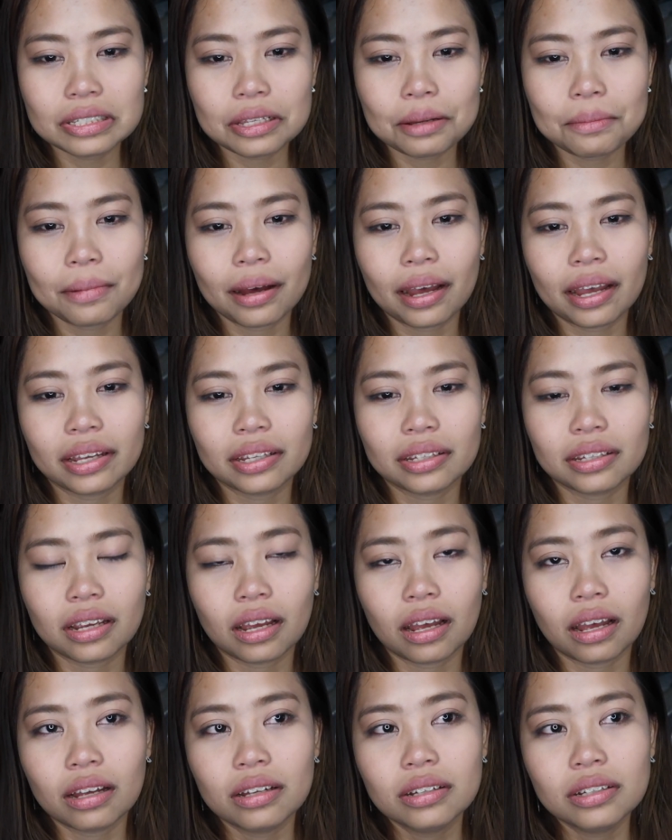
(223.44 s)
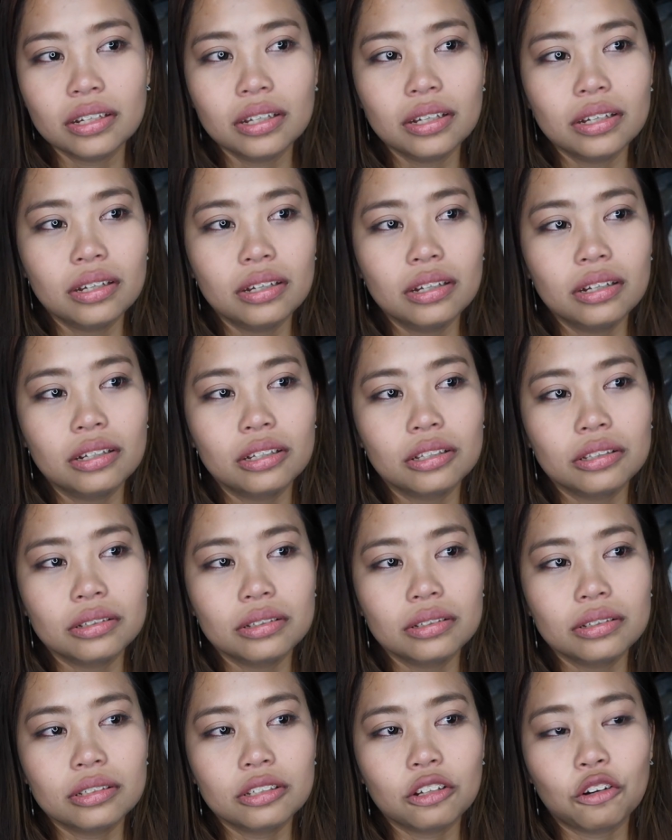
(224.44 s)
Sa bahay niya.
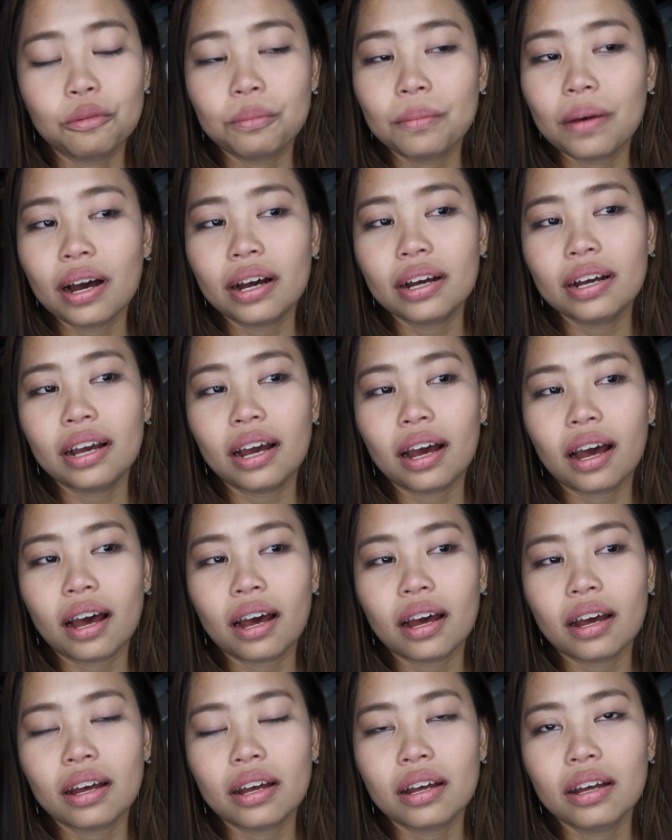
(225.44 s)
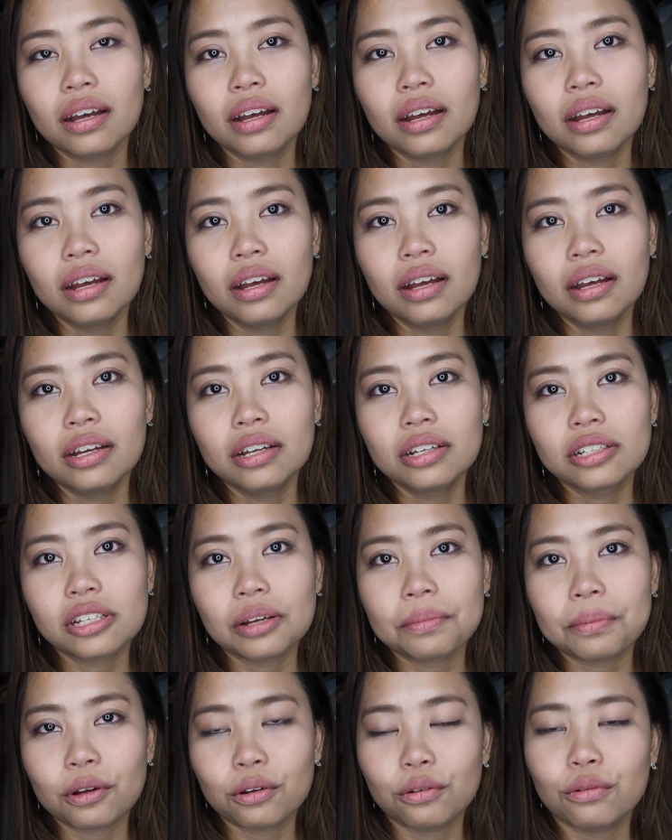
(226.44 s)
Sa umaga,
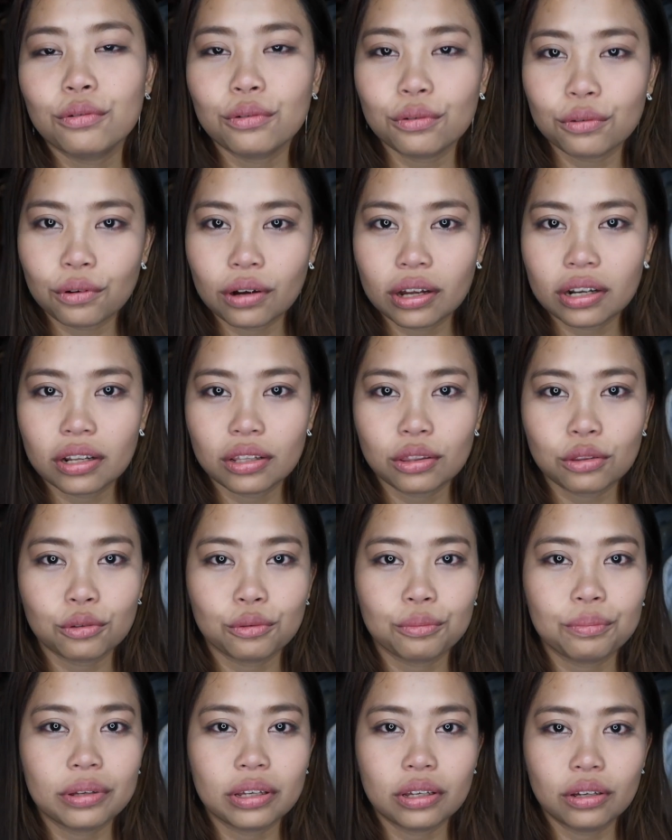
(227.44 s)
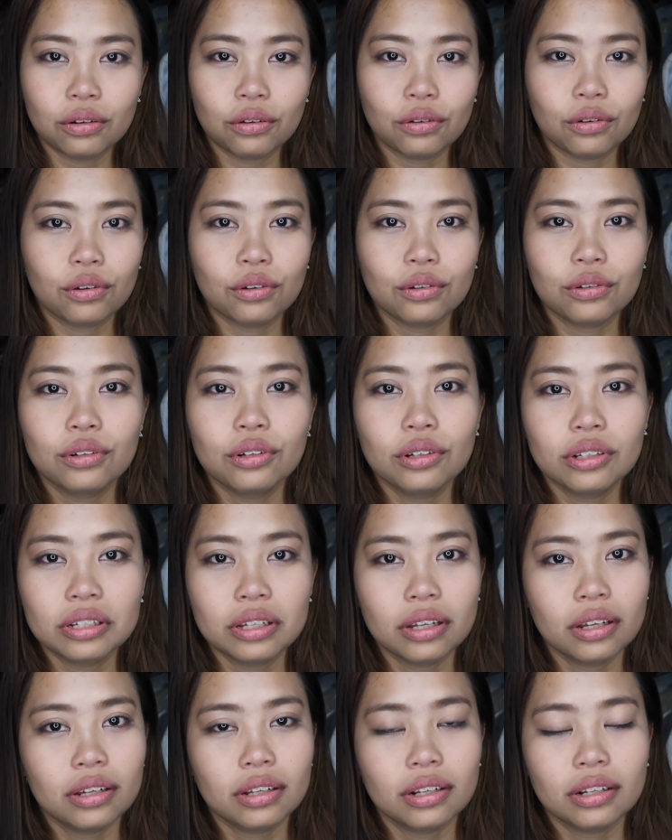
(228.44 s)
siya pa yung kukuha ng tubig ko.
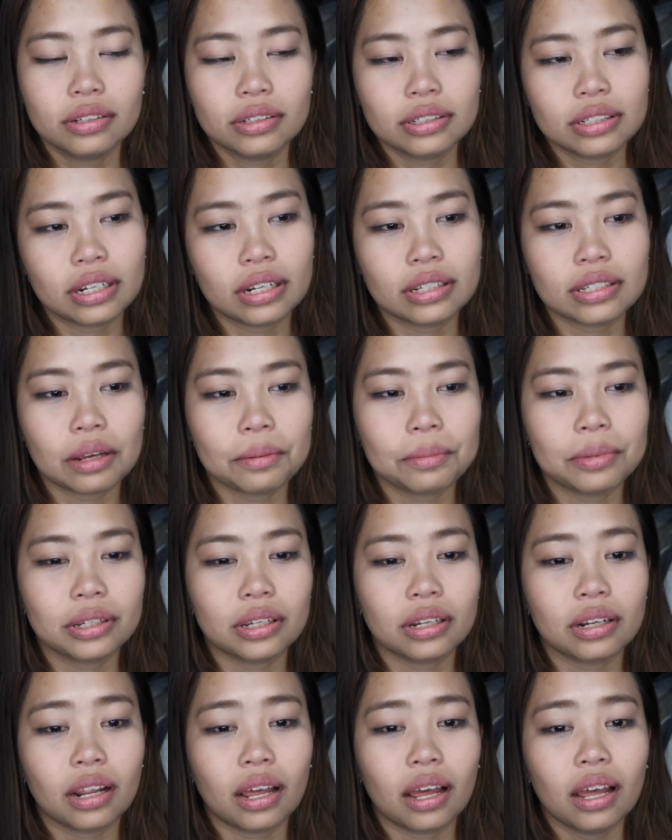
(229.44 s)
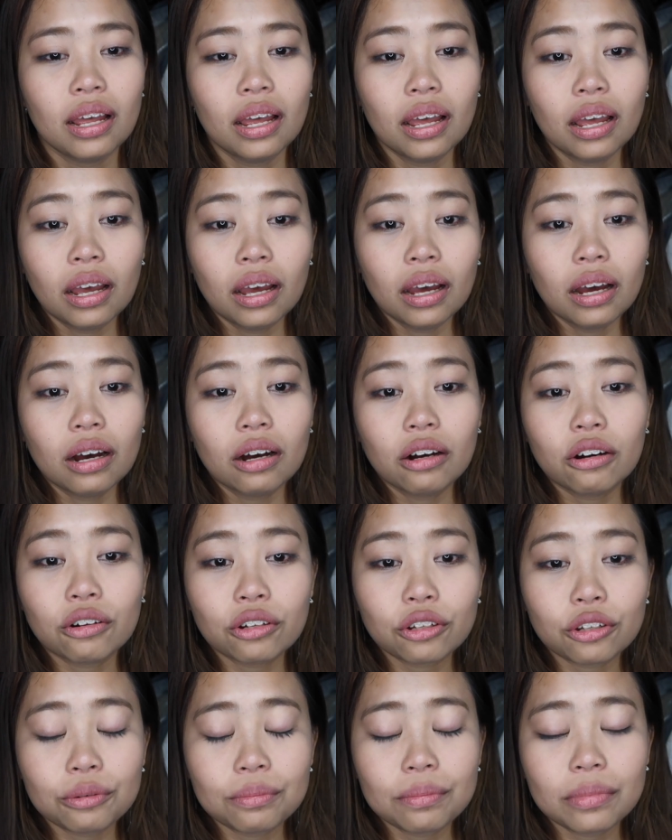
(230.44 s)
Sinasabi niya na, oh,
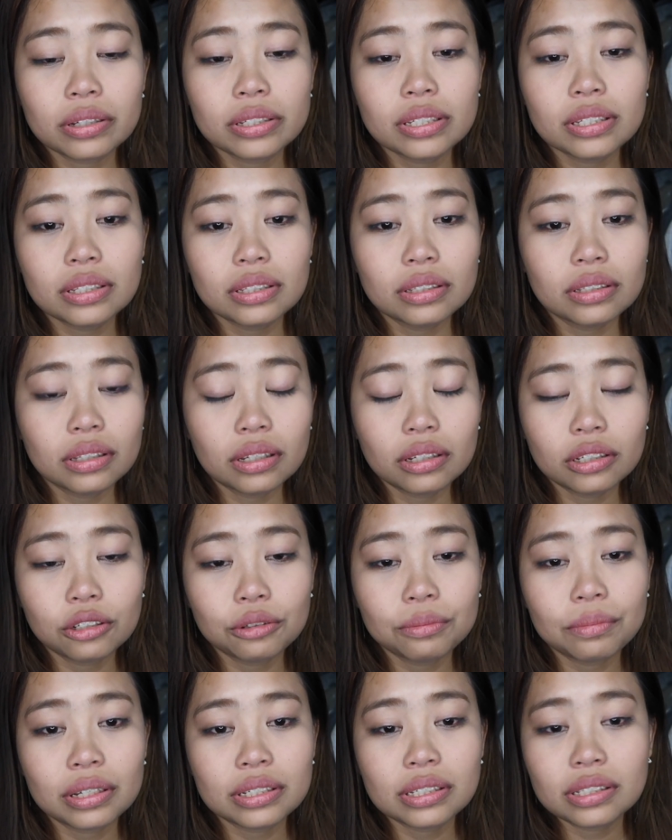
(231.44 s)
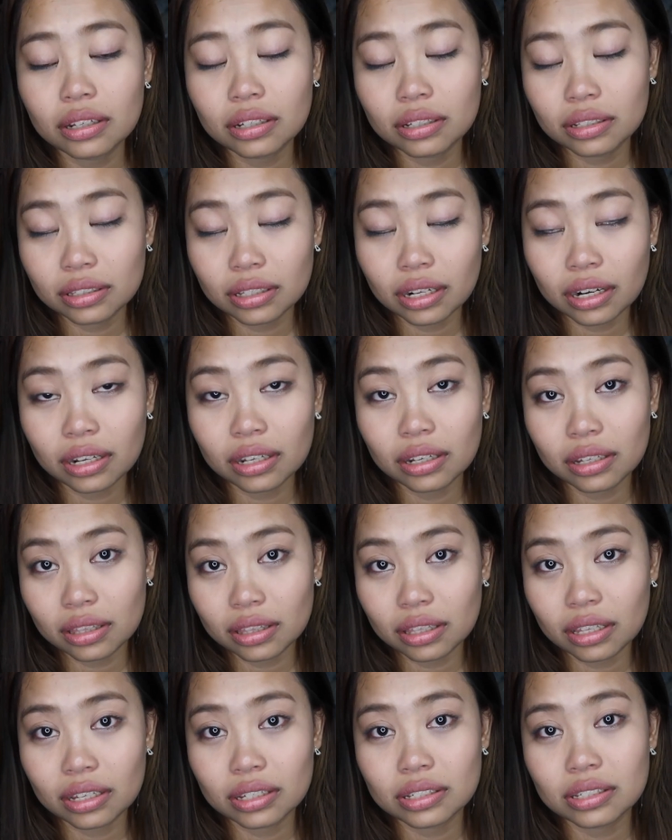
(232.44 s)
you must, you must drink
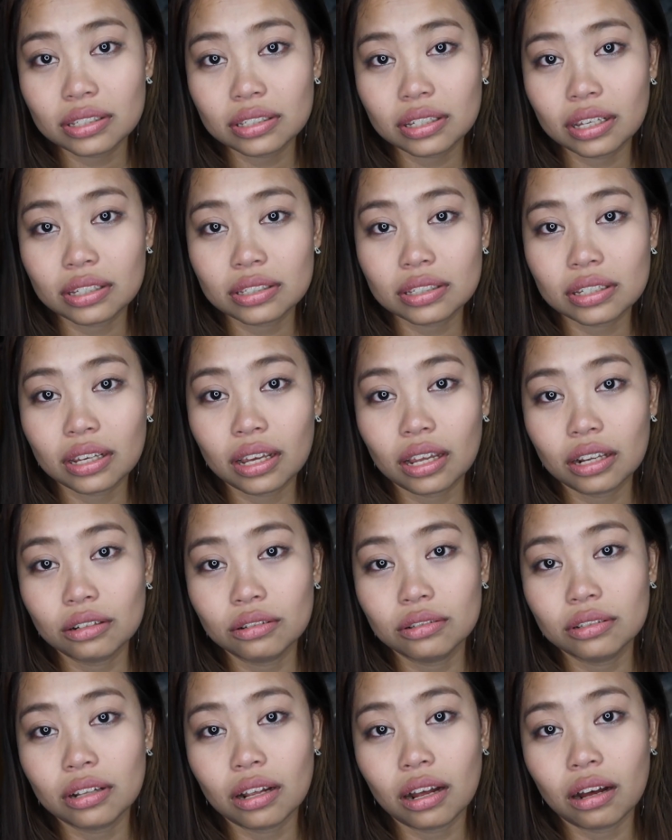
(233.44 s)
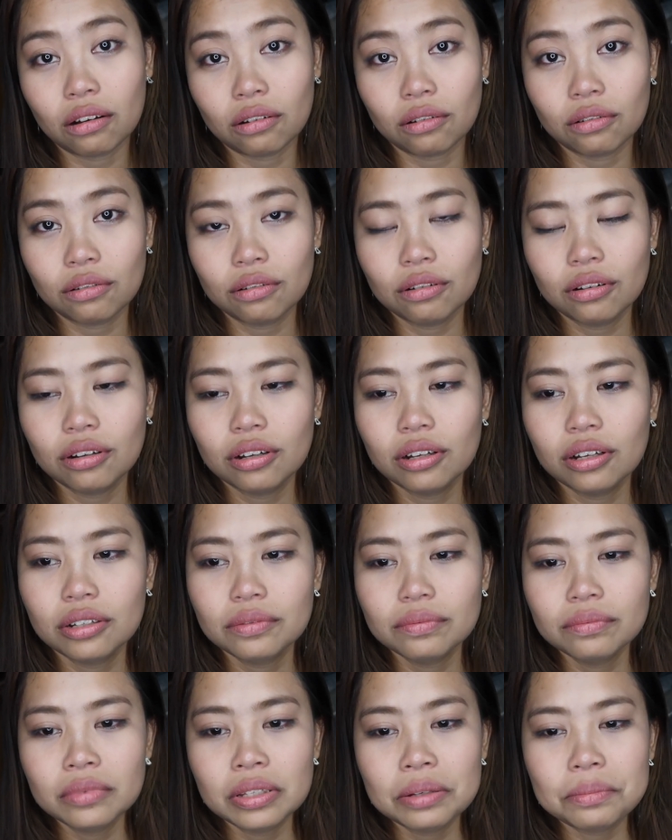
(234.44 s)
this kasi ano daw,
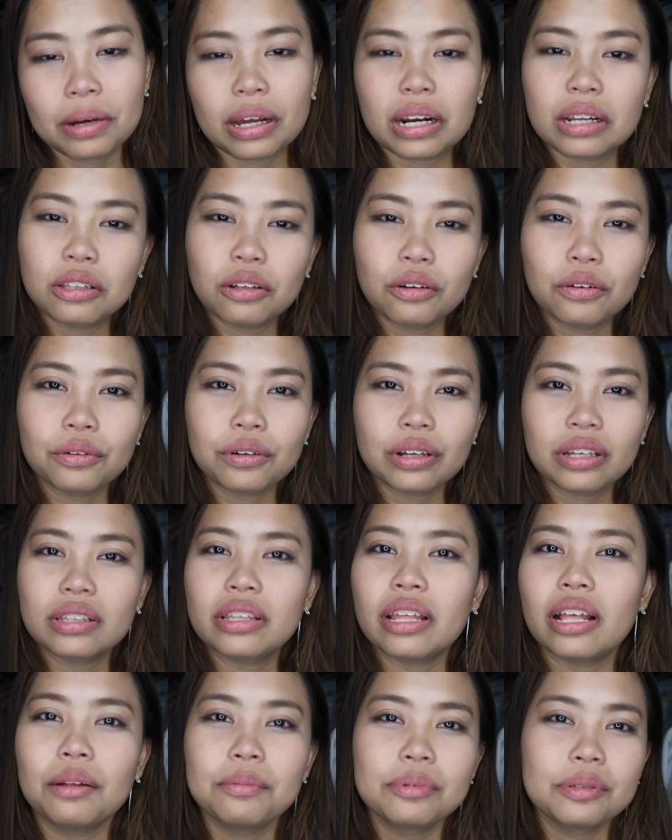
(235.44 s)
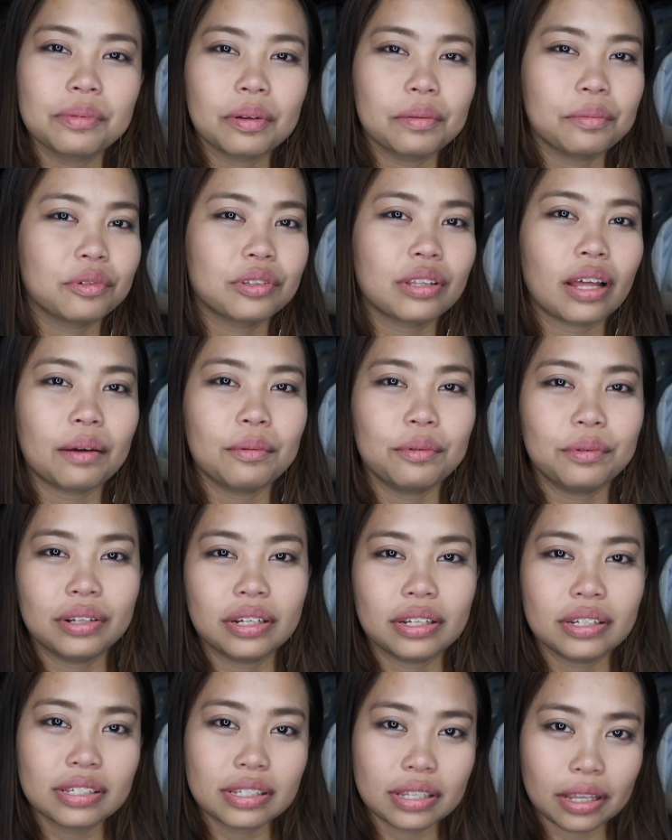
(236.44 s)
para daw it helps my
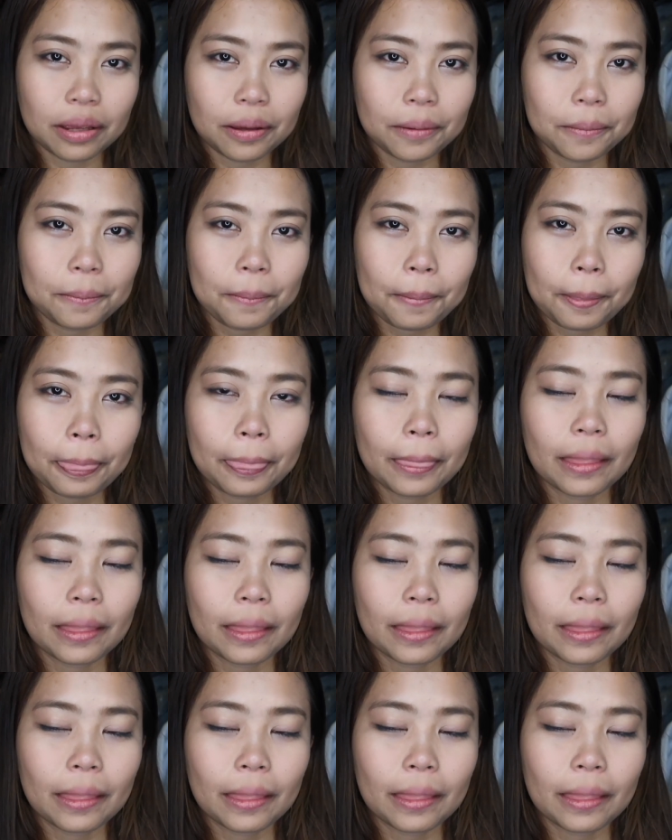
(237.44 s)
metabolism